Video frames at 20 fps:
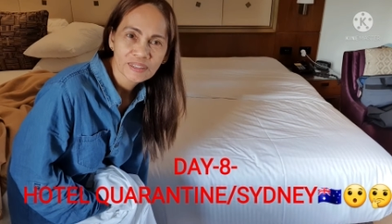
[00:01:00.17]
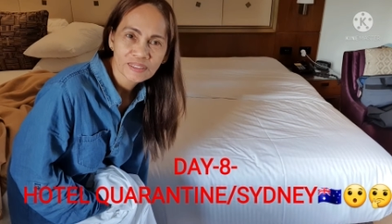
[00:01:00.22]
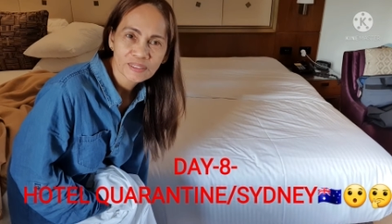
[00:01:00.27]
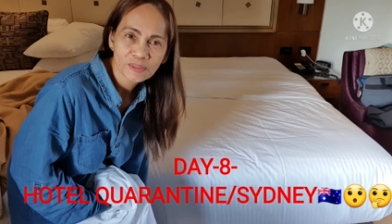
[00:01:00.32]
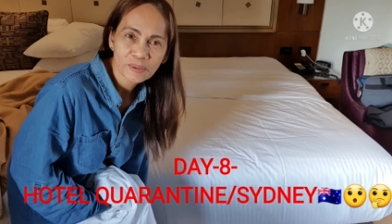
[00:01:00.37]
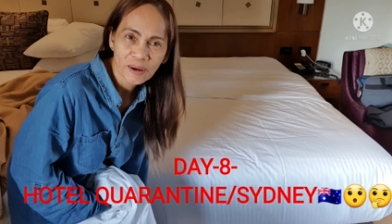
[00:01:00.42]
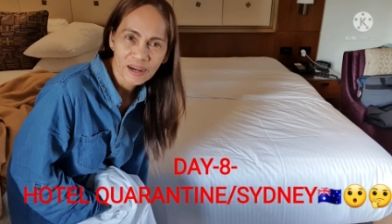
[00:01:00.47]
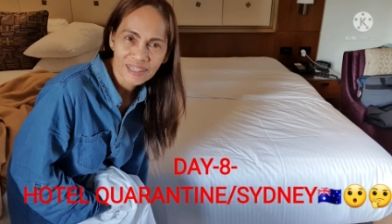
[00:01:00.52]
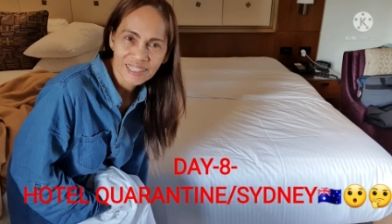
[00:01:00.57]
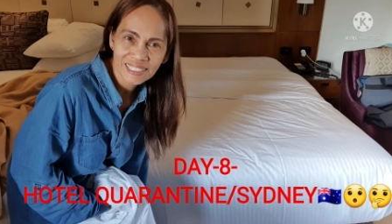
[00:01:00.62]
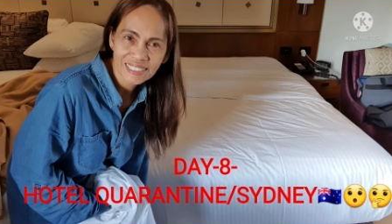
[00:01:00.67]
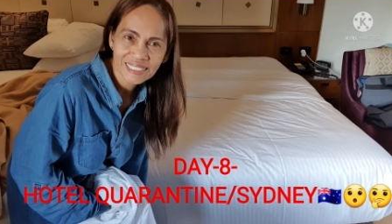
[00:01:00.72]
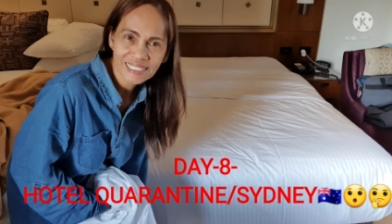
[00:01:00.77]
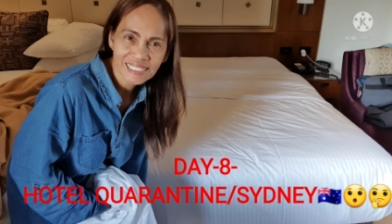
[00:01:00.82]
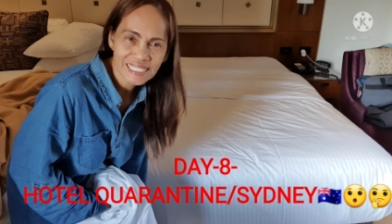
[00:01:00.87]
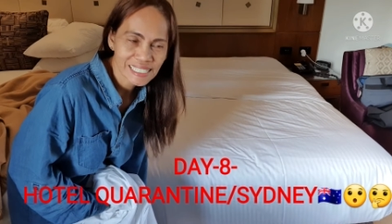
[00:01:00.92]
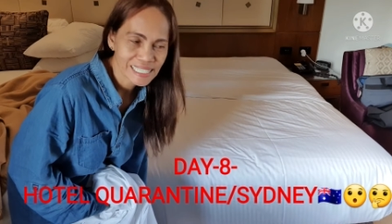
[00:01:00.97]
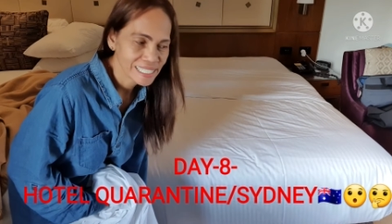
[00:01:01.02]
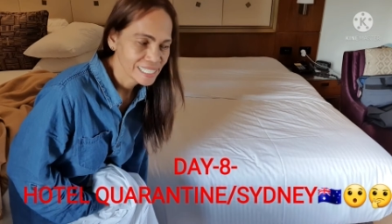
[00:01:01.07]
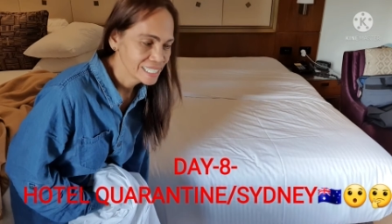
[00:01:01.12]

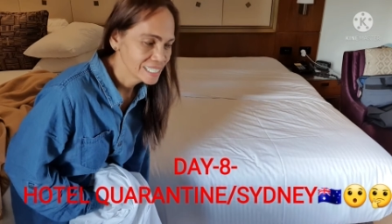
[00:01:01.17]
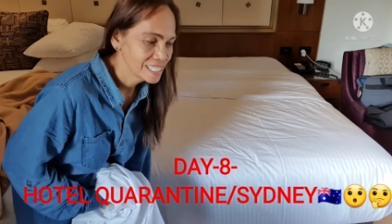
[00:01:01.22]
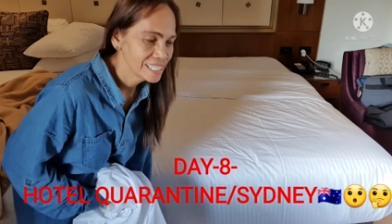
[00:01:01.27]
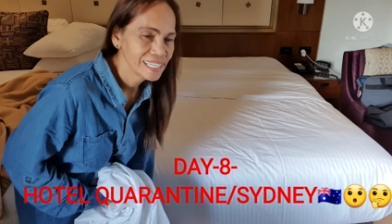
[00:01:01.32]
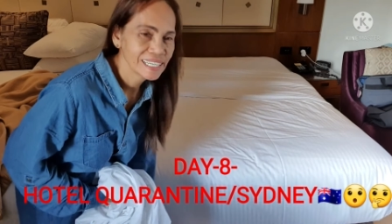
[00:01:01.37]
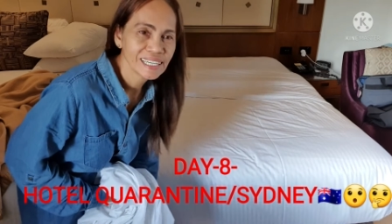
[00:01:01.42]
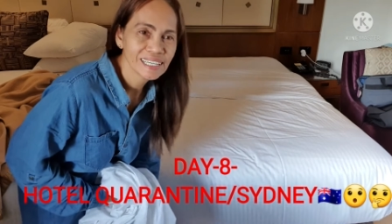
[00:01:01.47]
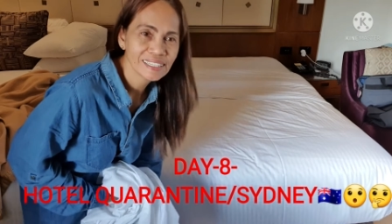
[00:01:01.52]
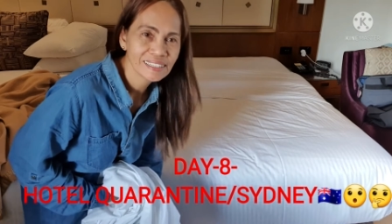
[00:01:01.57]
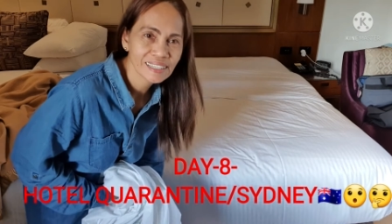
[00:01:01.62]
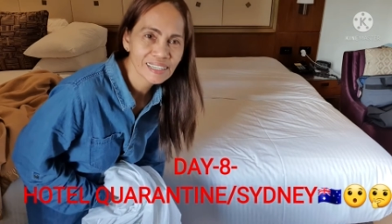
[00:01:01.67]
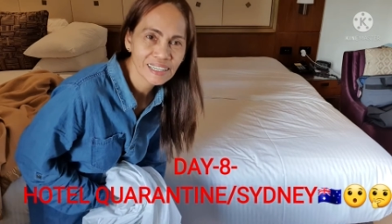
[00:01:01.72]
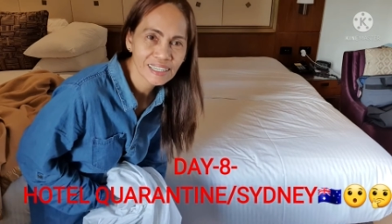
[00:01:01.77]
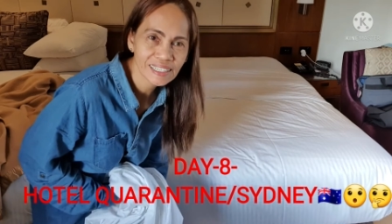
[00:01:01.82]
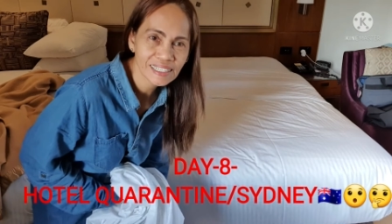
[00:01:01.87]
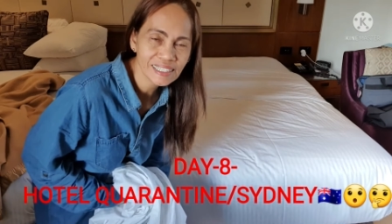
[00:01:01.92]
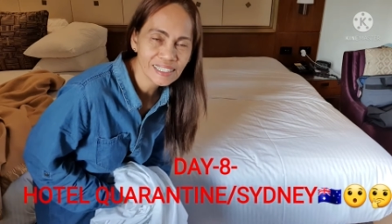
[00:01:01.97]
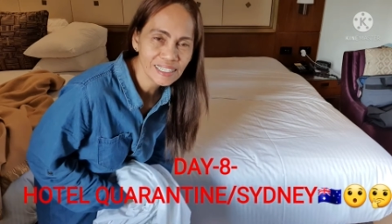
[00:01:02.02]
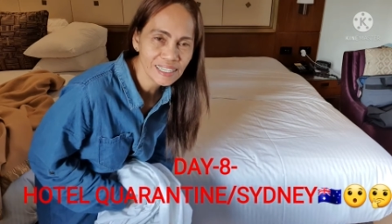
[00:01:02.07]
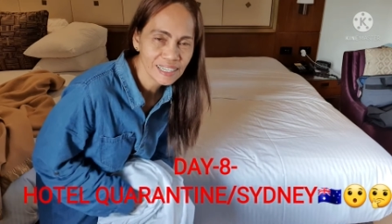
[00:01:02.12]
quarantine here
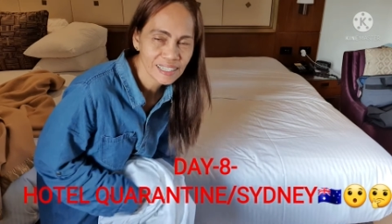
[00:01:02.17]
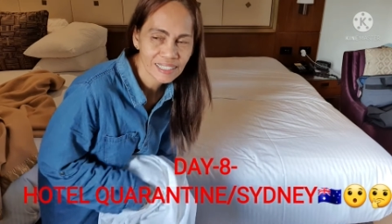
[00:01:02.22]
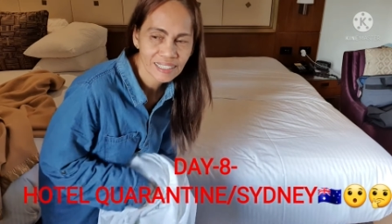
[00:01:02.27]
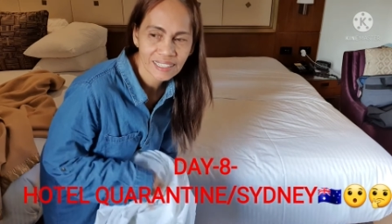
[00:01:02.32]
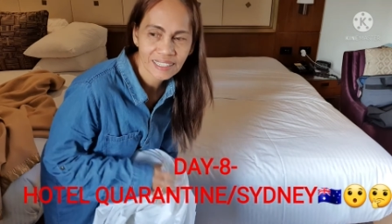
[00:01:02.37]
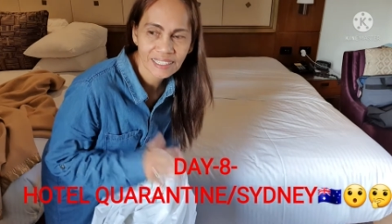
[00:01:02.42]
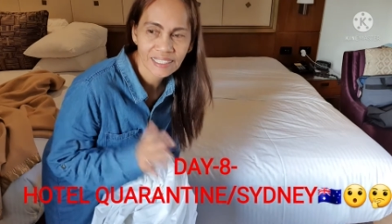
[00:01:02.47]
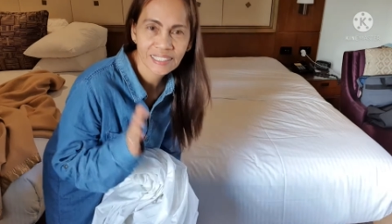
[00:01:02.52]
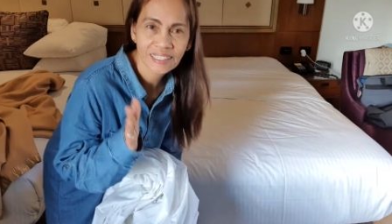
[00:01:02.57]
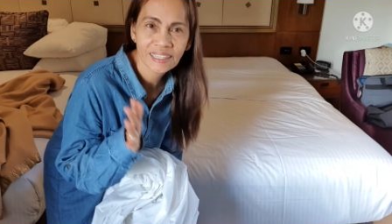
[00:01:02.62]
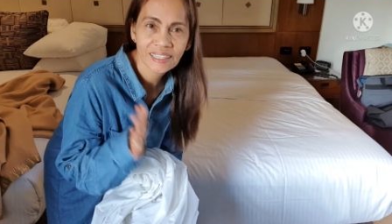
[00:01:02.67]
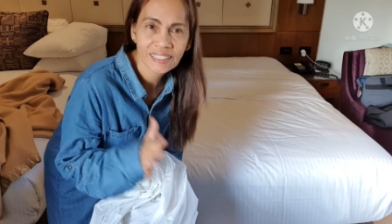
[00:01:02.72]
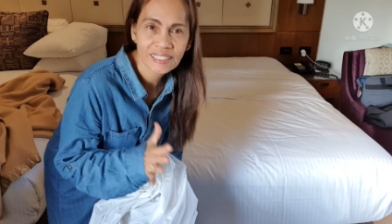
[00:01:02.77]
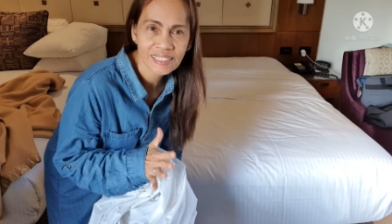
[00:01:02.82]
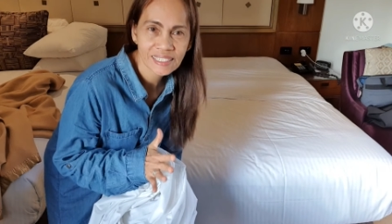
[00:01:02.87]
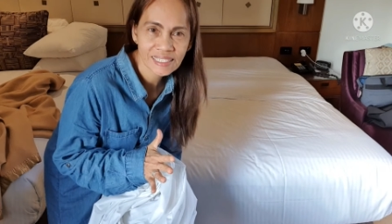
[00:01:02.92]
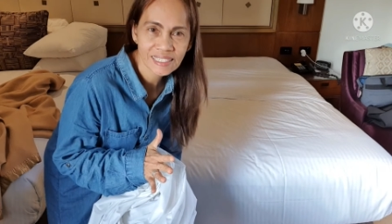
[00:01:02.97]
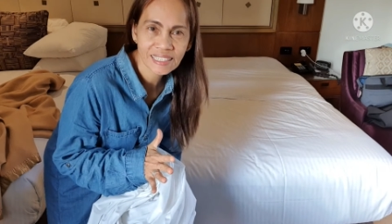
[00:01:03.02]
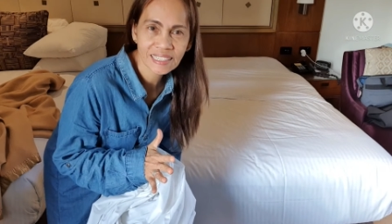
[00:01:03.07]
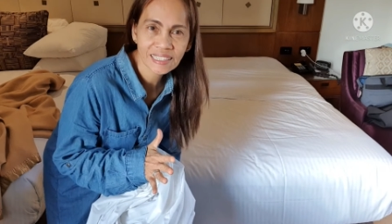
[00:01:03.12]
in
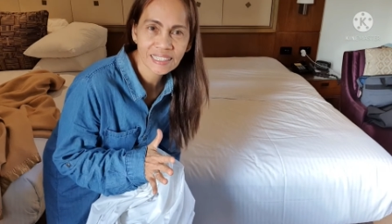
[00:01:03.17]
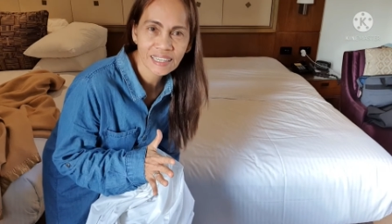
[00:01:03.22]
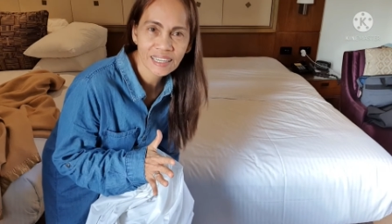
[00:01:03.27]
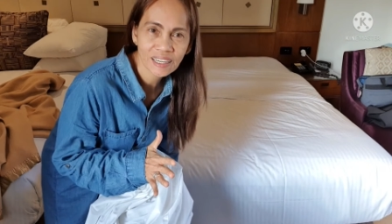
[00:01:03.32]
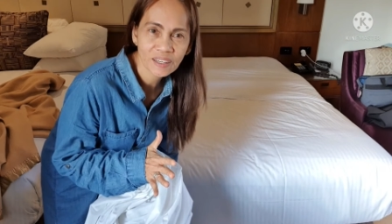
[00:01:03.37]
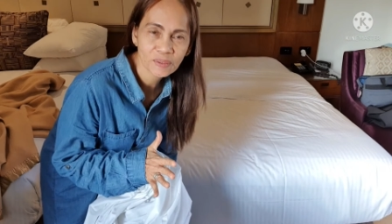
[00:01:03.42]
Sydney